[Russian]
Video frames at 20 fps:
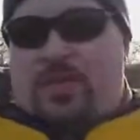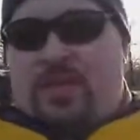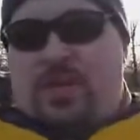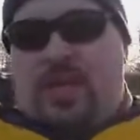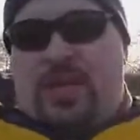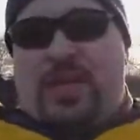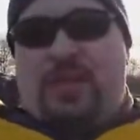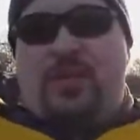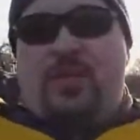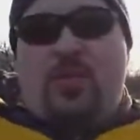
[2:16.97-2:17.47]

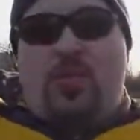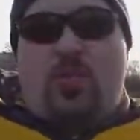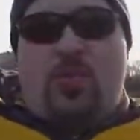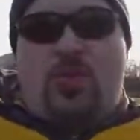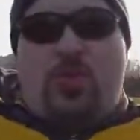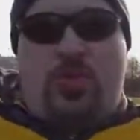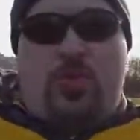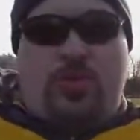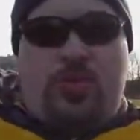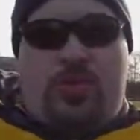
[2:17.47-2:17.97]
при этом
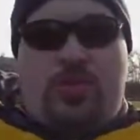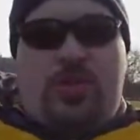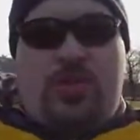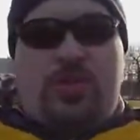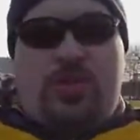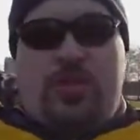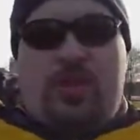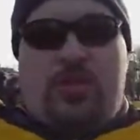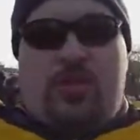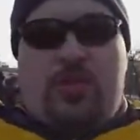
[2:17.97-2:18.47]

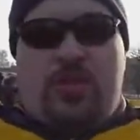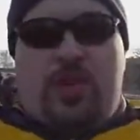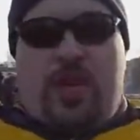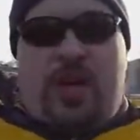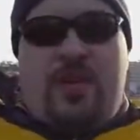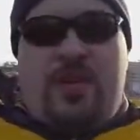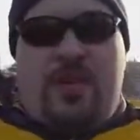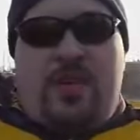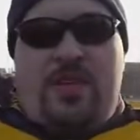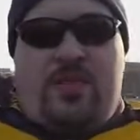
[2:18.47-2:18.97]
уключены
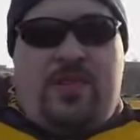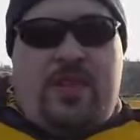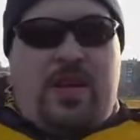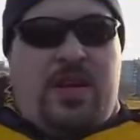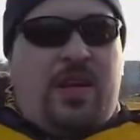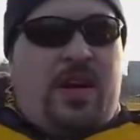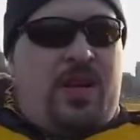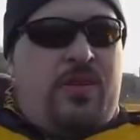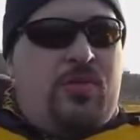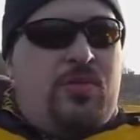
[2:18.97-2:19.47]
никуда не
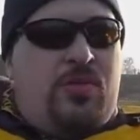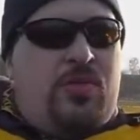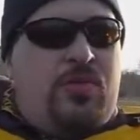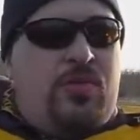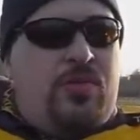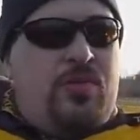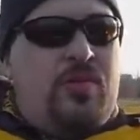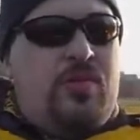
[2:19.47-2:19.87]
виляют,